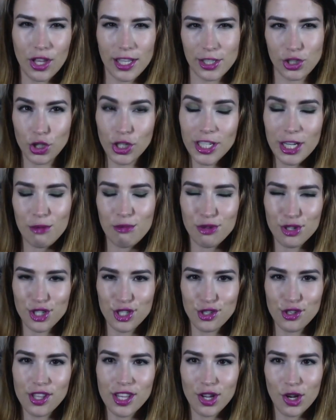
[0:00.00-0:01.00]
estoy en el
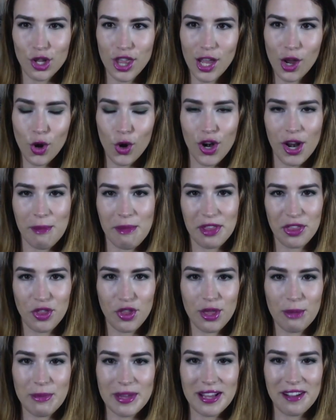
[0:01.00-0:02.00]
proceso de coloramiento de mi